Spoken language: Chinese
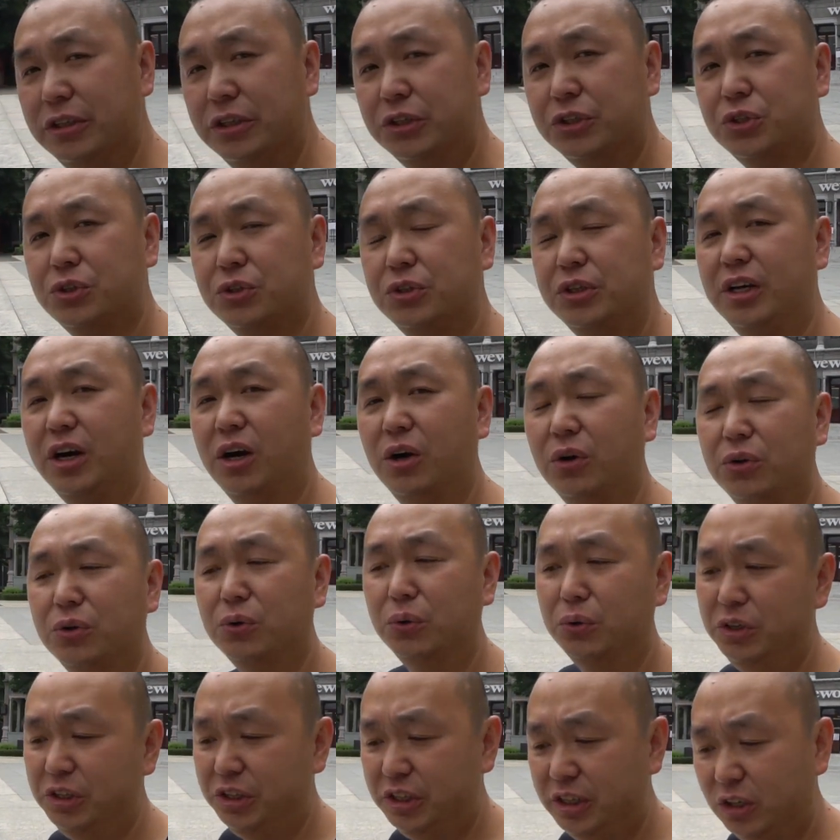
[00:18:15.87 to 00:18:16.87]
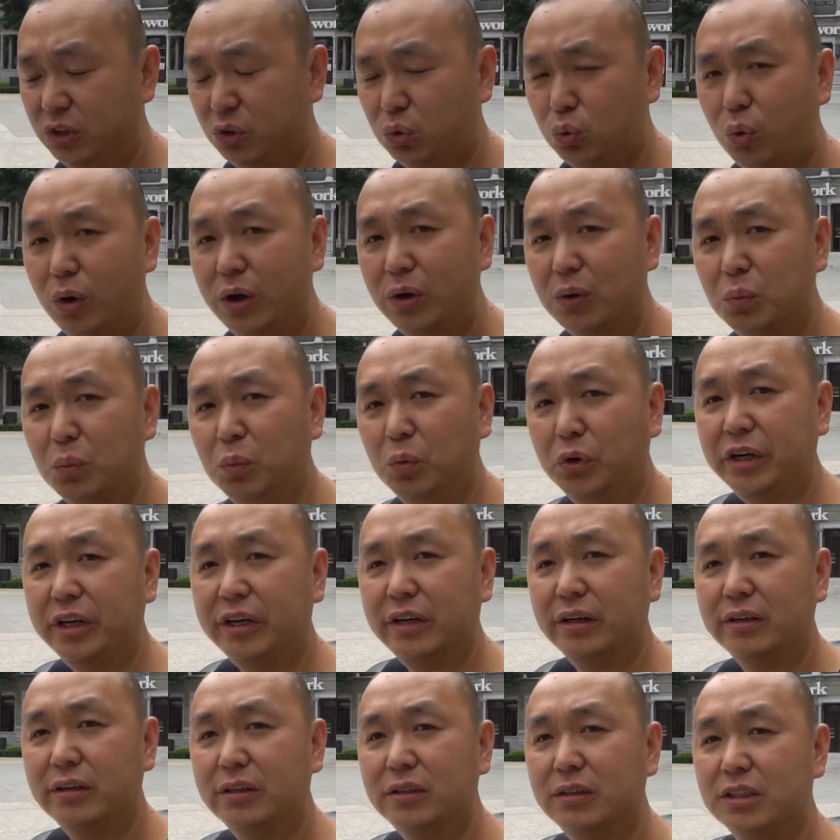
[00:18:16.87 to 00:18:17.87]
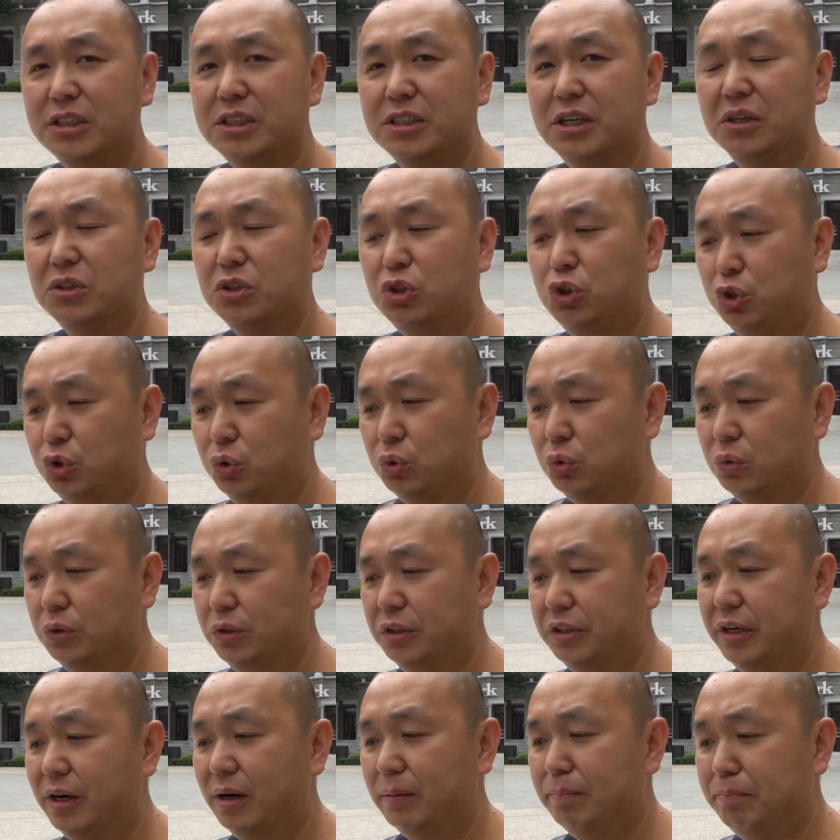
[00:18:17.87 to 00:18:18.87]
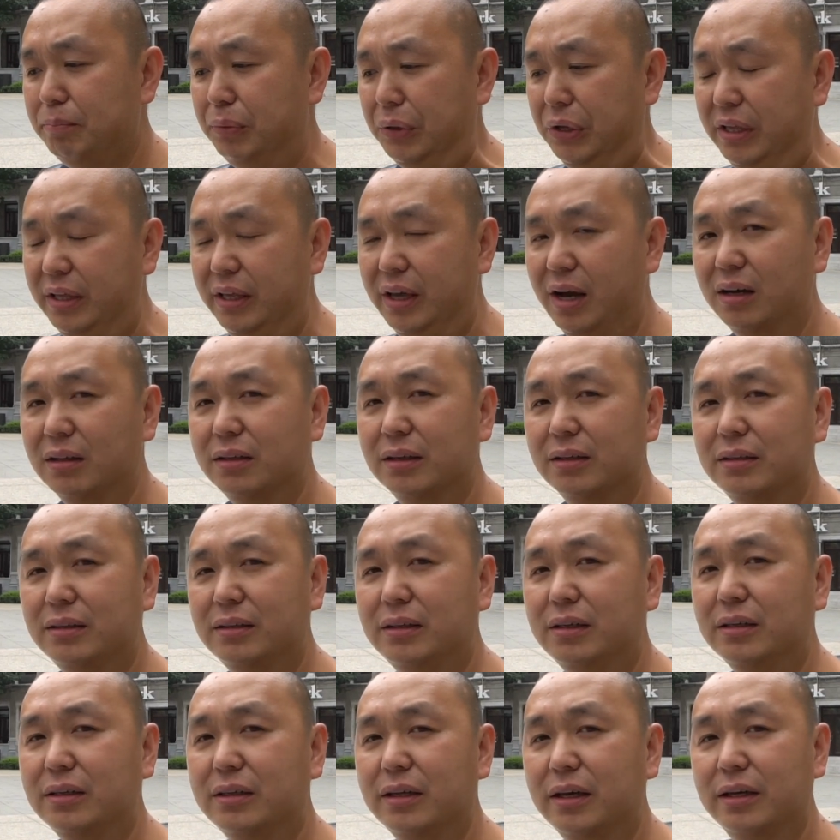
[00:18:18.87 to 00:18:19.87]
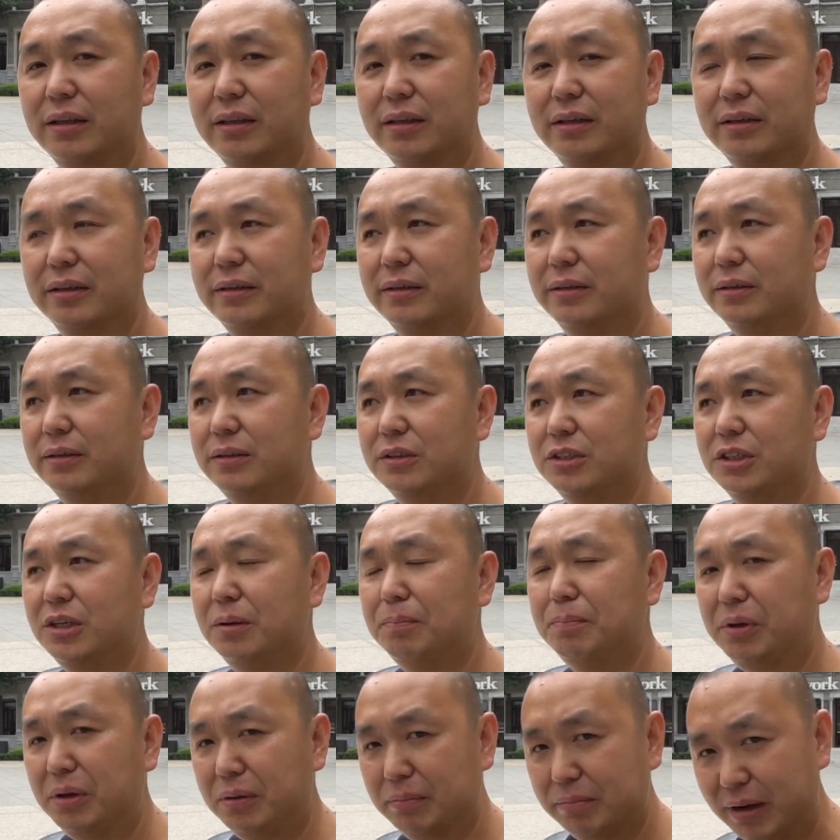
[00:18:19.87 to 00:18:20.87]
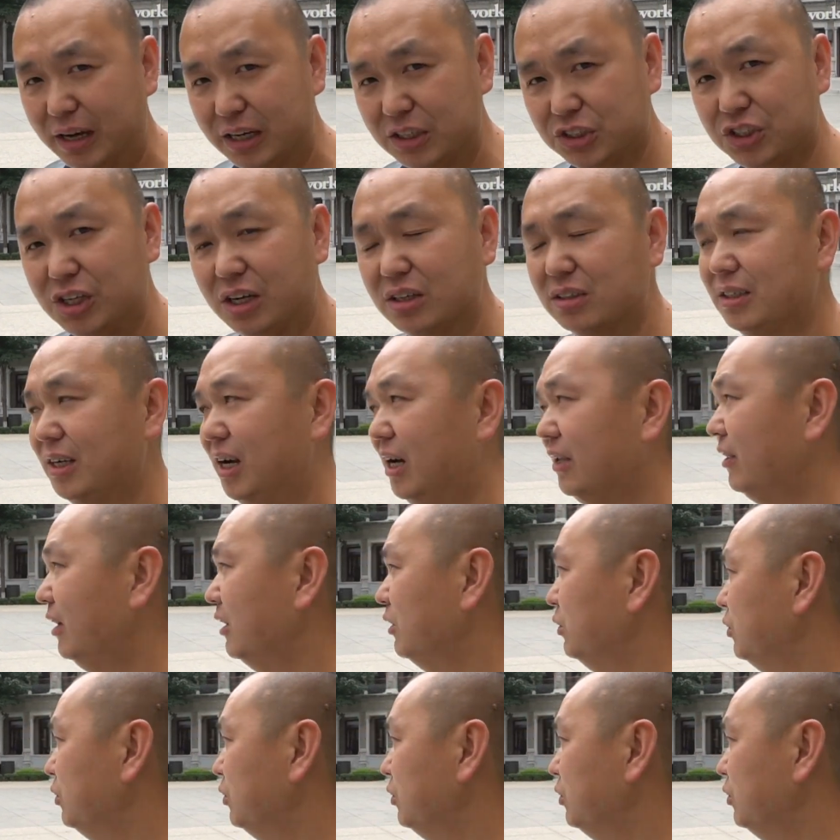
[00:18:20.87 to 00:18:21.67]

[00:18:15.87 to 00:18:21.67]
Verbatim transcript: 的是要有一点段位和想取一点不一样的地点的这些品牌商家才